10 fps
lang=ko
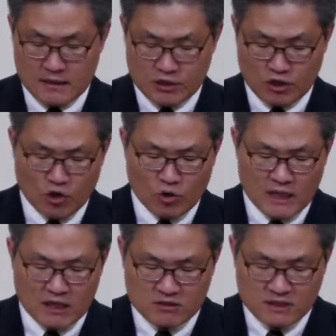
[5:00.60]

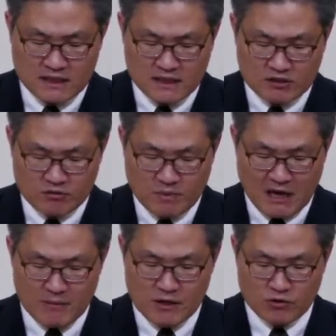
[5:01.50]
영원할 것 같았던
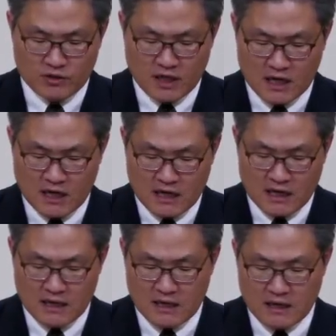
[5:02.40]
바벨론
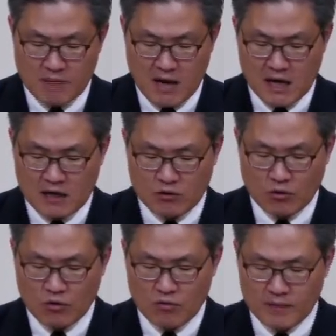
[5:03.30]
나라가 아,
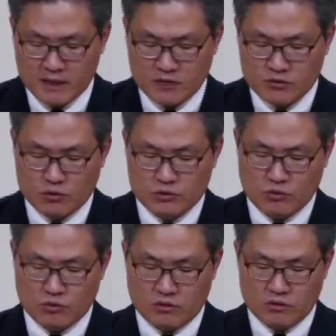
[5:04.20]
망하고 메대
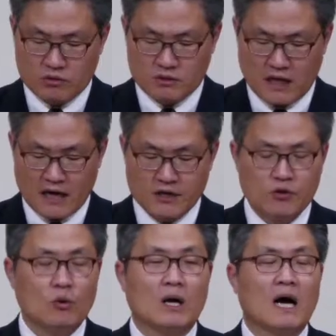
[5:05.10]
족속
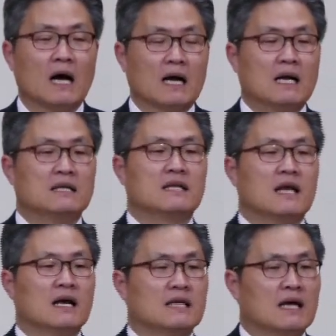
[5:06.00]
다리오가
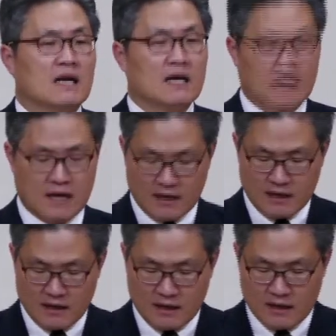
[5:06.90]
갈대아 나라의
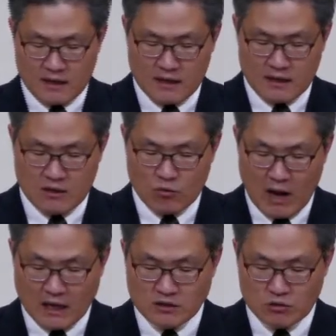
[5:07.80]
아,
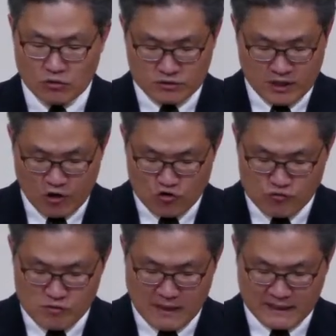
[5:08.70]
왕으로
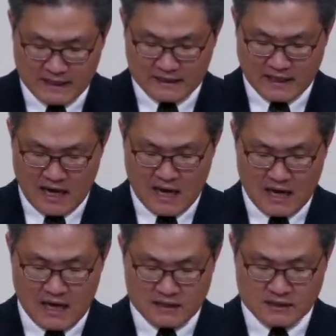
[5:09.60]
세움을
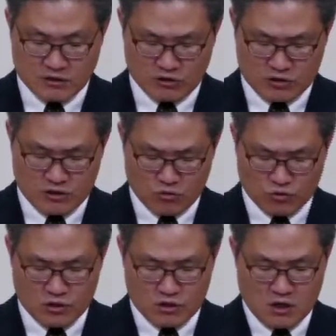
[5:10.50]
받았다는 것을
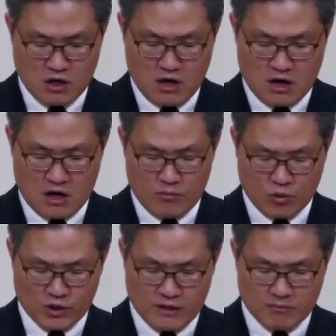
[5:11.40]
오늘 아,
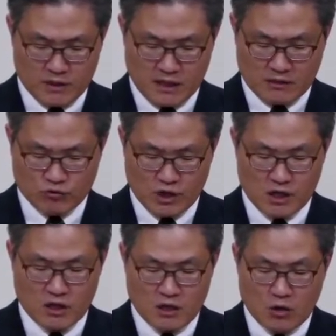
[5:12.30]
보게 됩니다. 우리
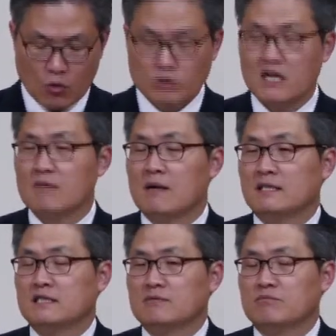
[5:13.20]
5장
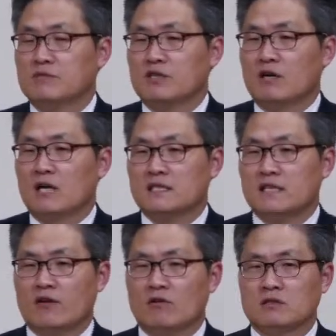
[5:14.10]
말씀
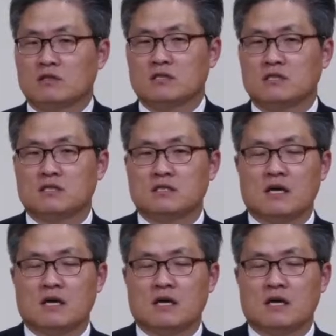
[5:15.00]
기억하세요? 그